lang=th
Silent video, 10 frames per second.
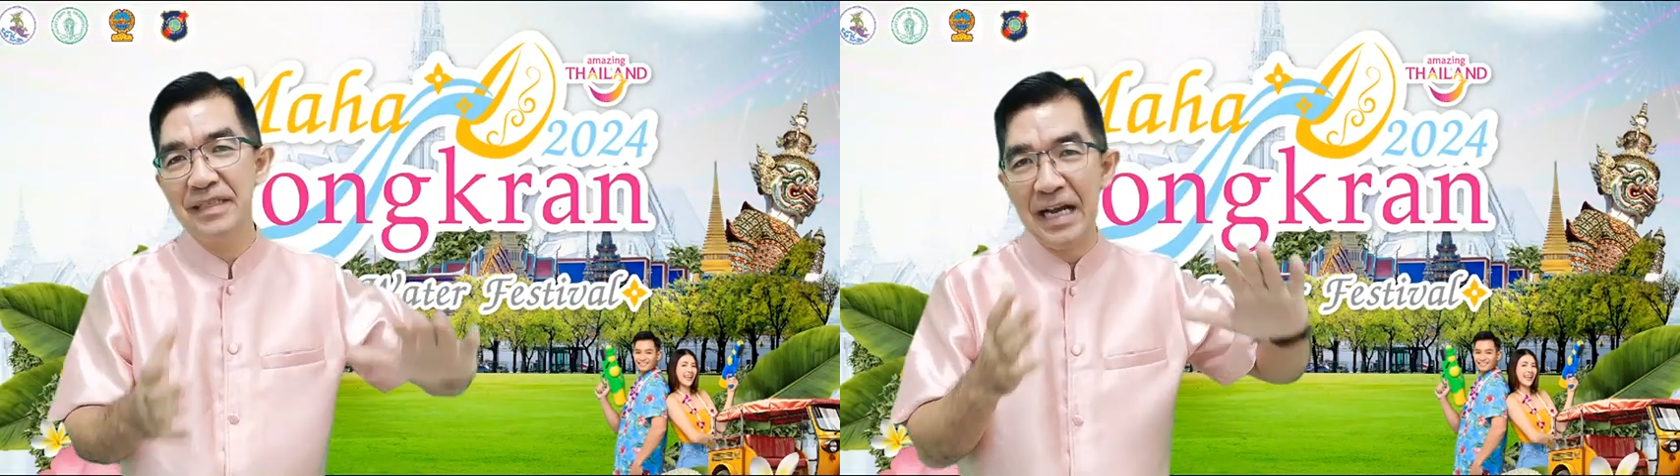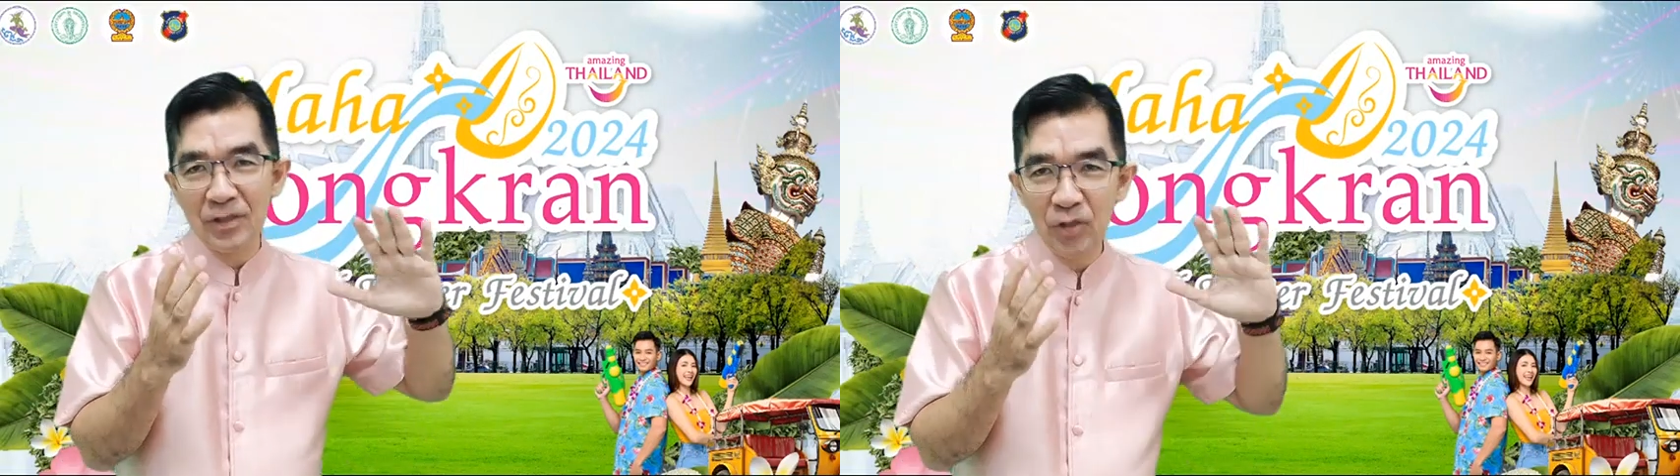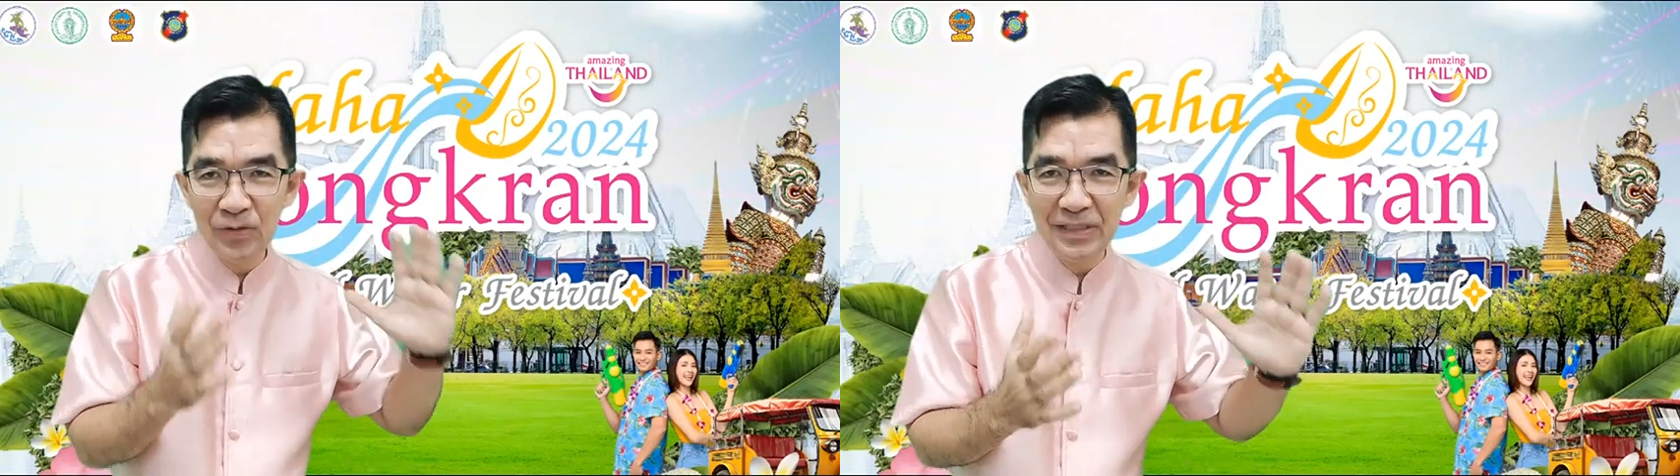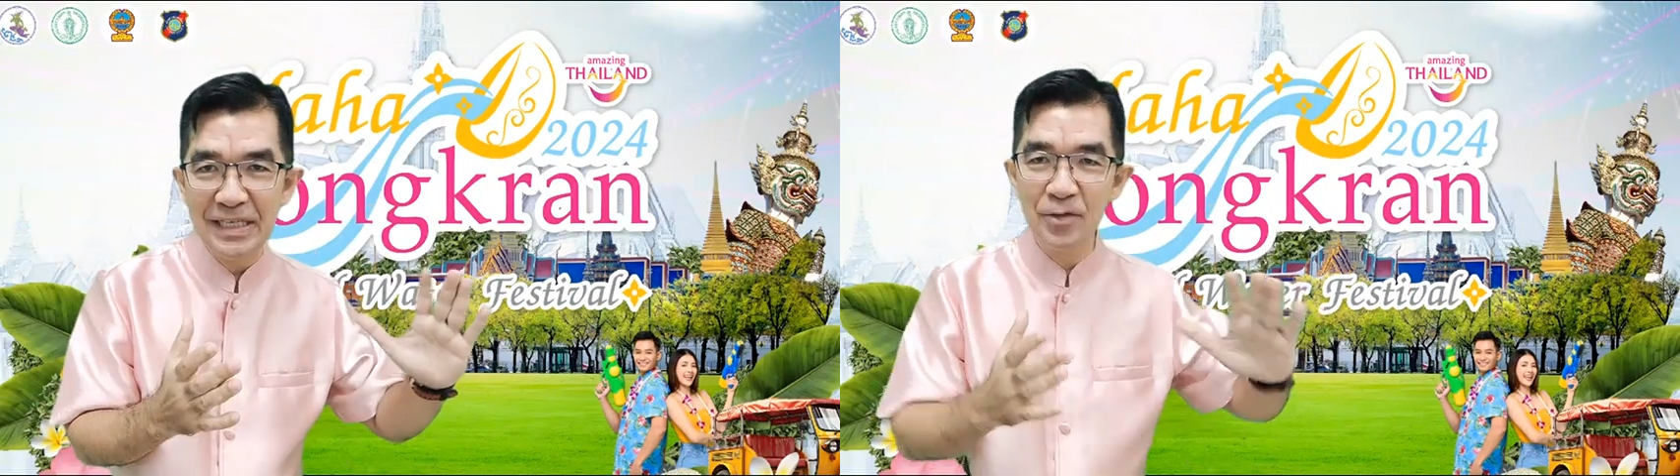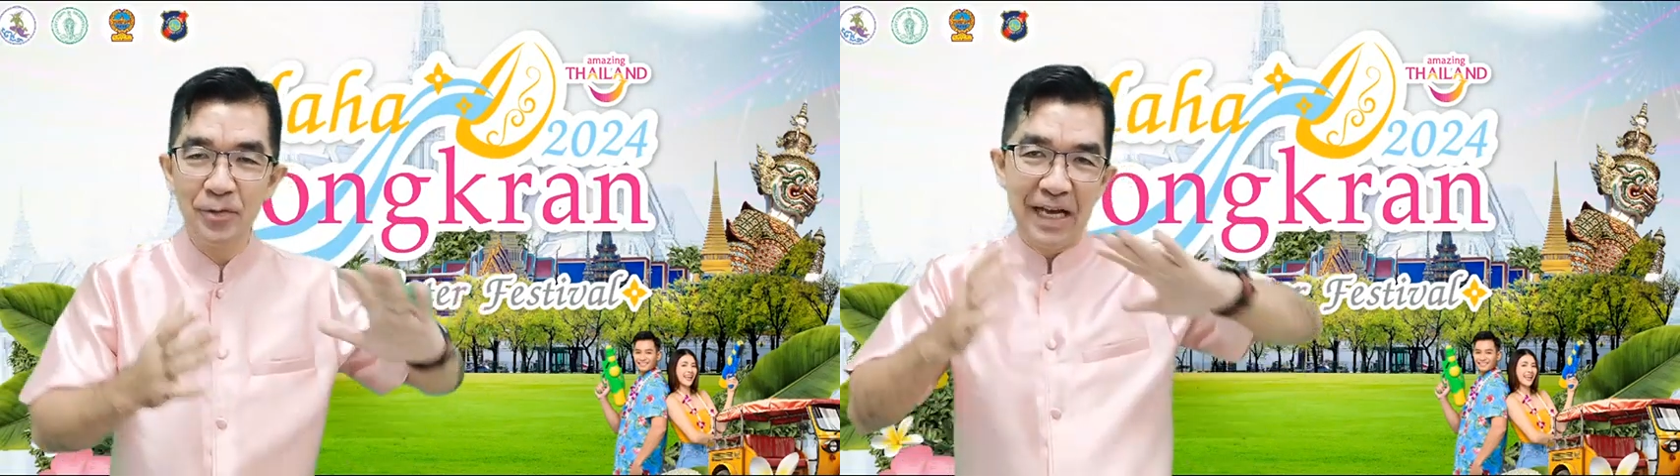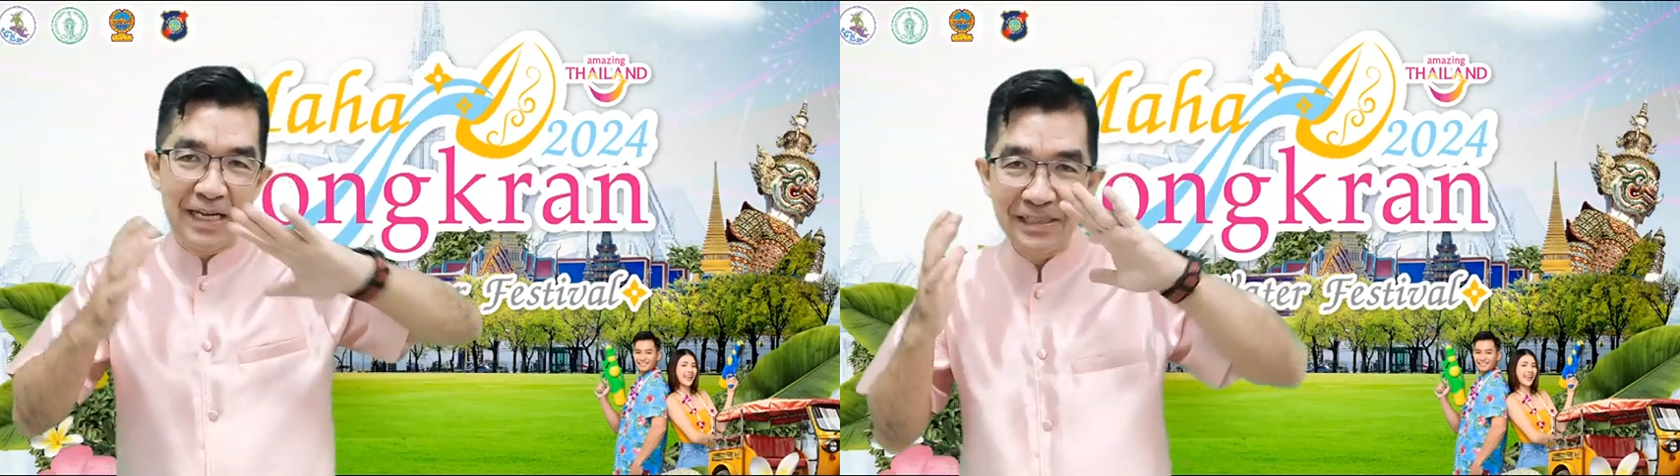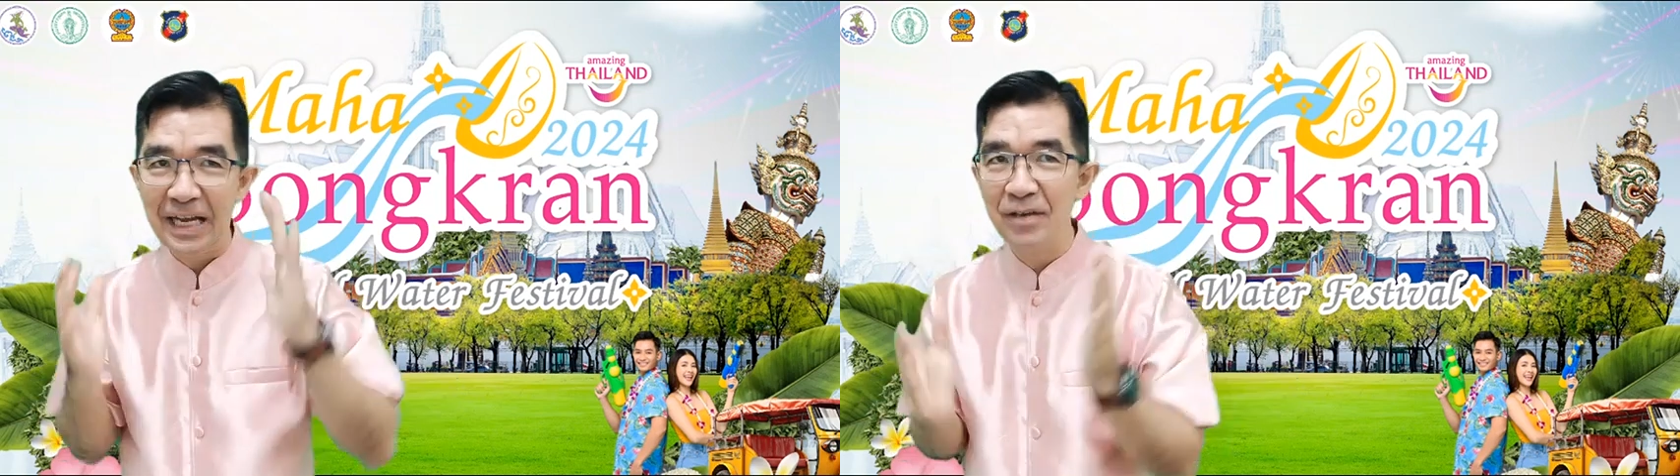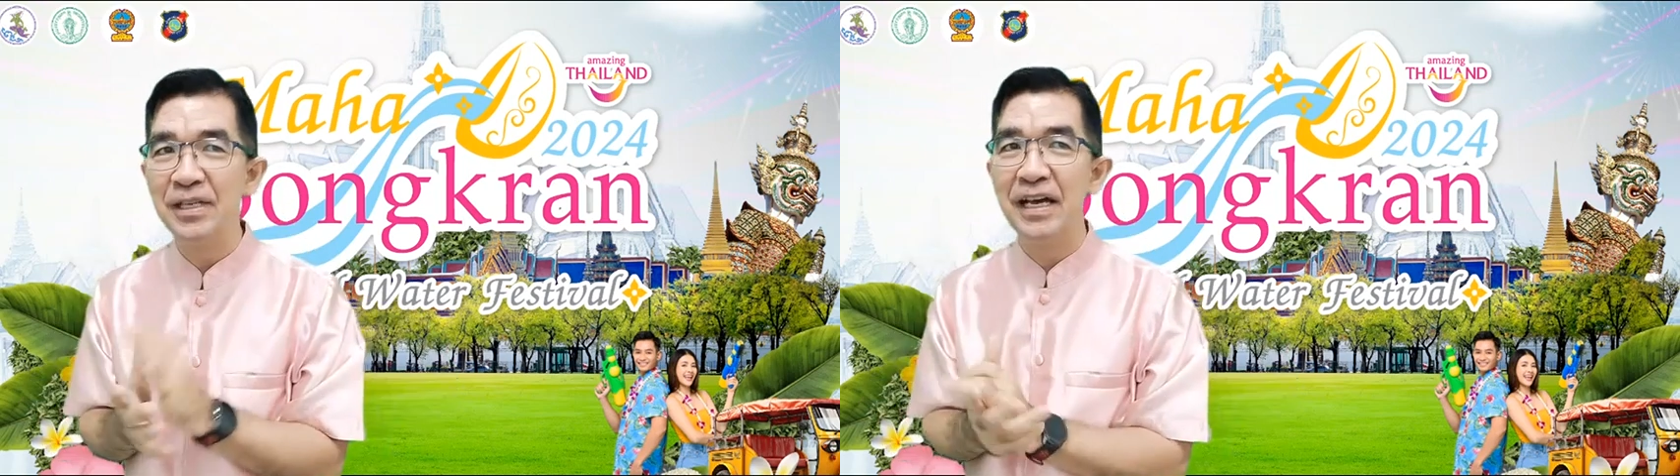นักท่องเที่ยวทั้ง
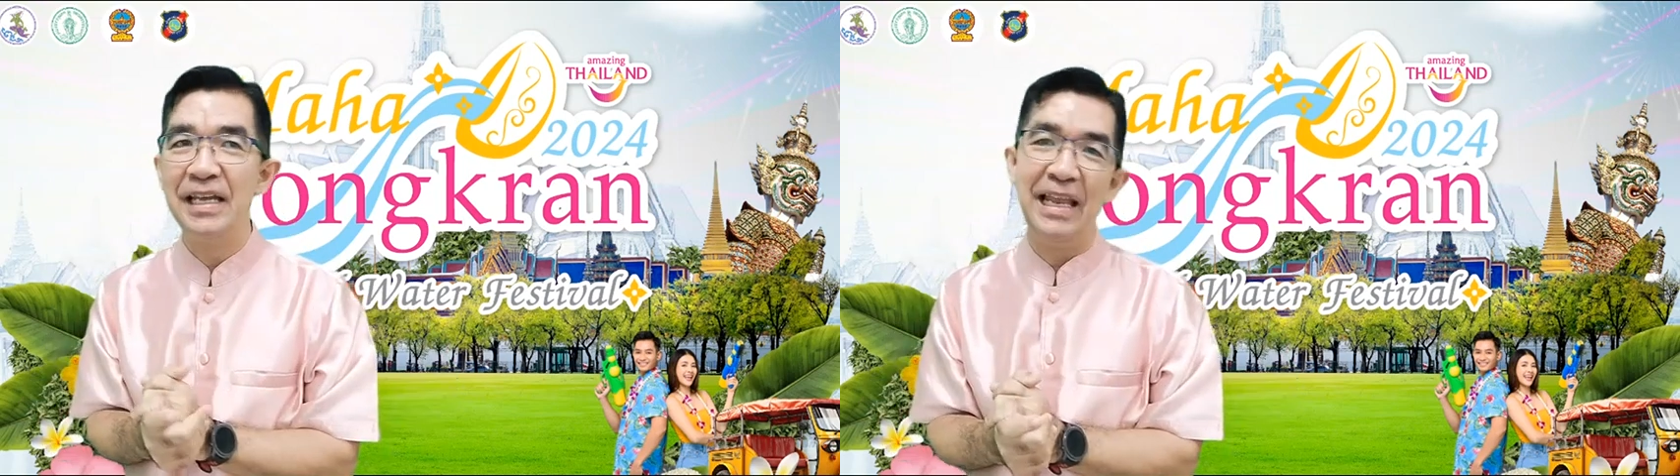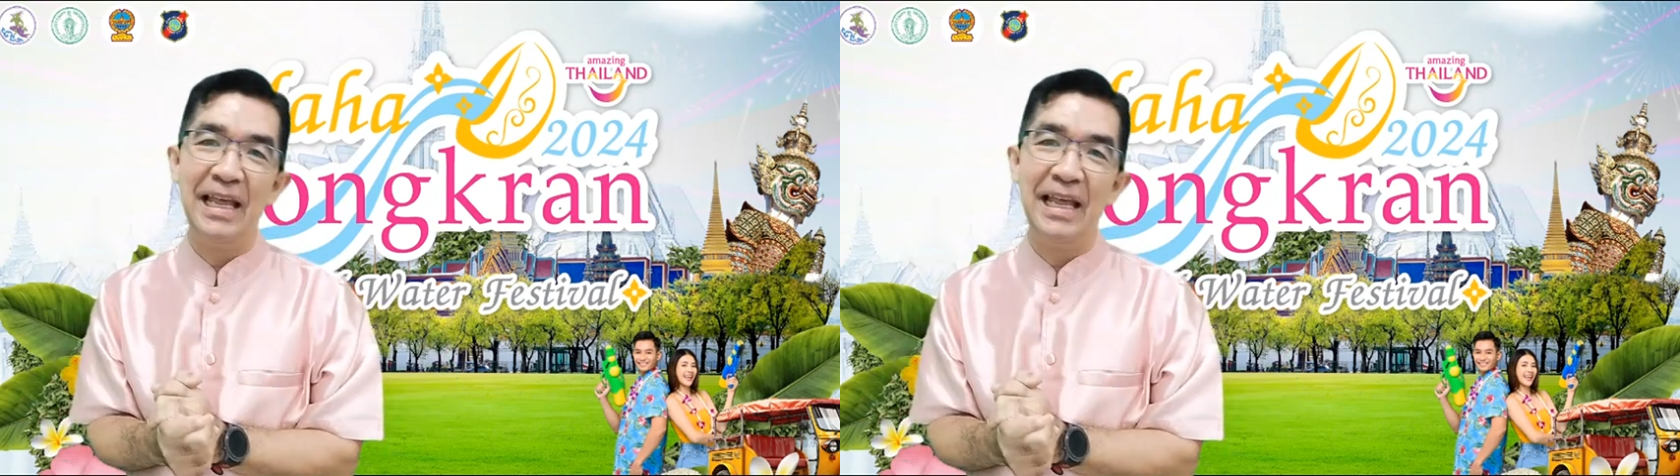ชาวไทย